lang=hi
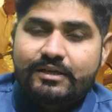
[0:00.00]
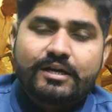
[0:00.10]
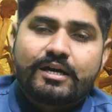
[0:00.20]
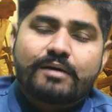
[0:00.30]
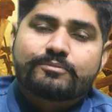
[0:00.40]

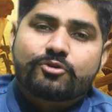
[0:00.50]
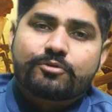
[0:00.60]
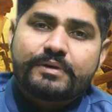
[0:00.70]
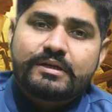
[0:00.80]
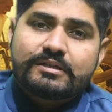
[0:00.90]
देखा है
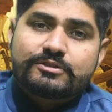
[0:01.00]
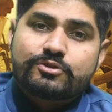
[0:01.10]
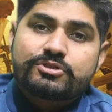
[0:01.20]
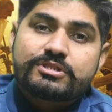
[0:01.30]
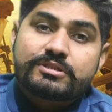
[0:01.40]
आमतौर पे
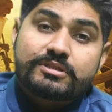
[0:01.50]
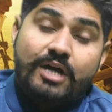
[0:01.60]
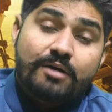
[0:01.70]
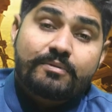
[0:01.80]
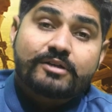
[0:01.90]
जो
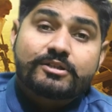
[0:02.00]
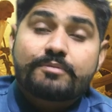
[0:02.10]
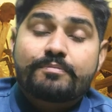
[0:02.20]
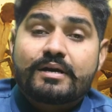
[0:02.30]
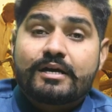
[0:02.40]
शाम का
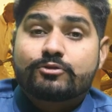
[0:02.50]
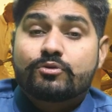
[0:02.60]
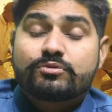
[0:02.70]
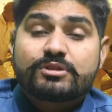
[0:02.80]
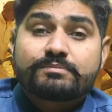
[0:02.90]
तापमान है जो
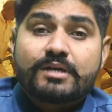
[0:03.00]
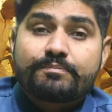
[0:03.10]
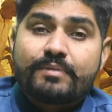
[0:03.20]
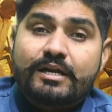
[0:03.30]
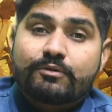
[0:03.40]
न्यूनतम
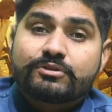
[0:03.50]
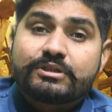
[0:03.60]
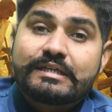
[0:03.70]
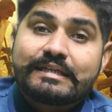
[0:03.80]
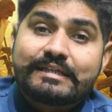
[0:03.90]
तापमान है वो
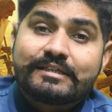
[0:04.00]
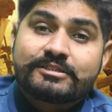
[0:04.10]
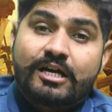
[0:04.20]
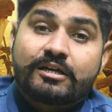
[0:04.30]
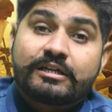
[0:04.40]
तीन
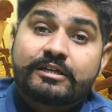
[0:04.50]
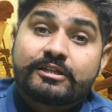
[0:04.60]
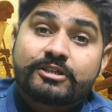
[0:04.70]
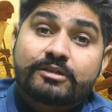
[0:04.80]
डिग्री चार डिग्री